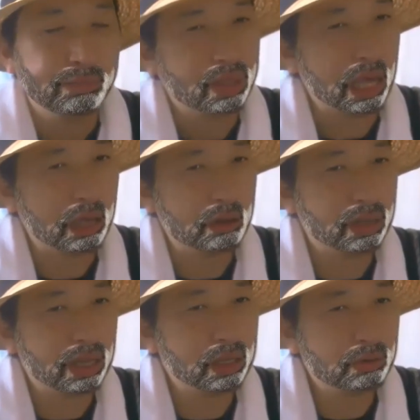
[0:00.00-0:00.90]
あの
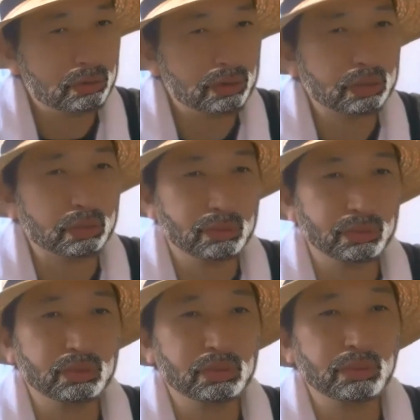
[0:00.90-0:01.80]
な、いろいろな投稿
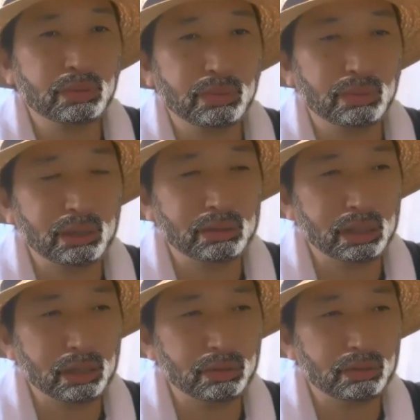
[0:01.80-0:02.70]
方法あるんだ
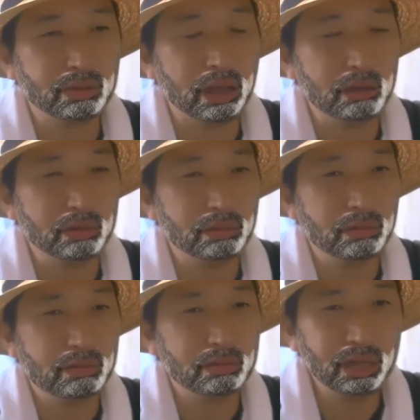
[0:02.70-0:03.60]
けど、あ
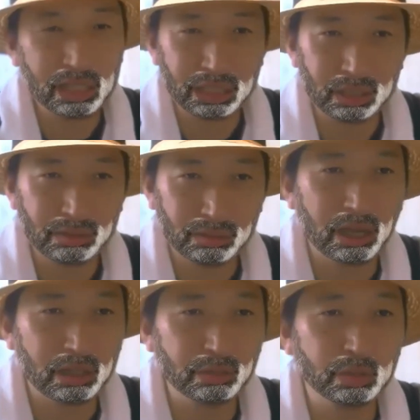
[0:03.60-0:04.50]
の、
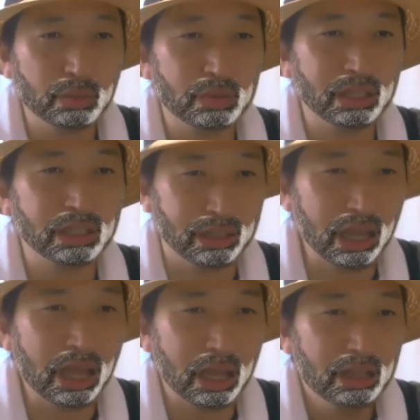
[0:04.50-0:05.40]
クレジットカードも登録できるんだ
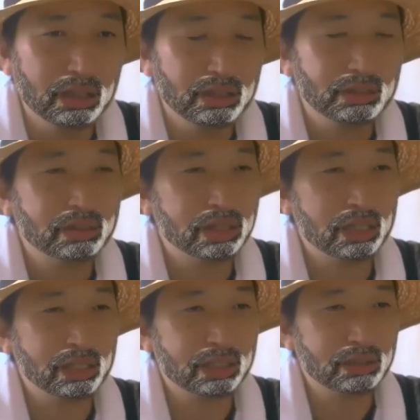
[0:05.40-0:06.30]
な。
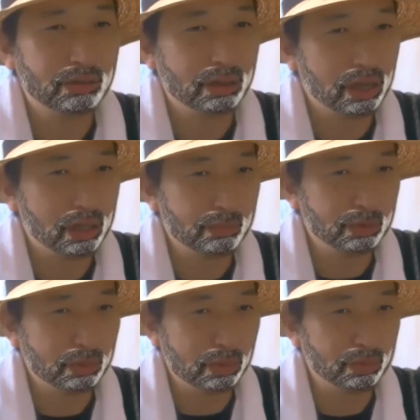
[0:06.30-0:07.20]
クレジットカードも
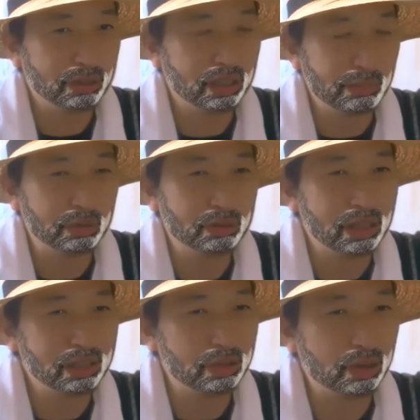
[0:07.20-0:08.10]
登録できても、
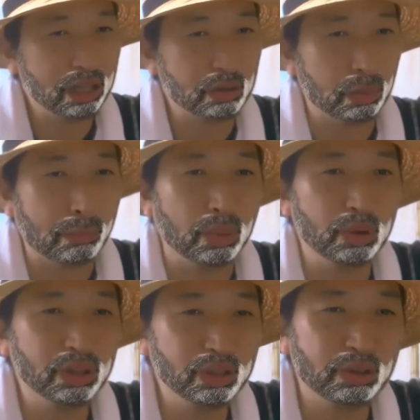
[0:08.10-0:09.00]
クレジットカードの
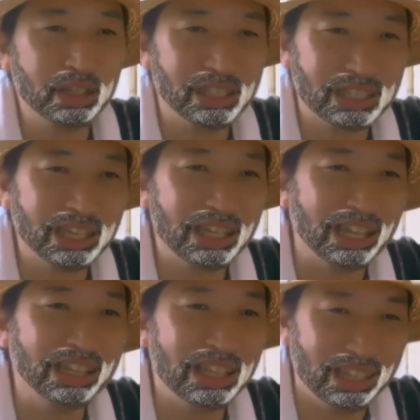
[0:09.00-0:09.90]
ポイントにしかな
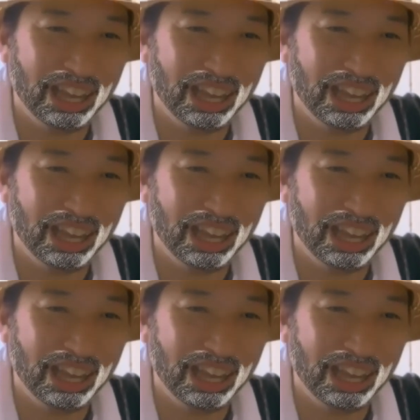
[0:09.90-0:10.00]
んねんだ。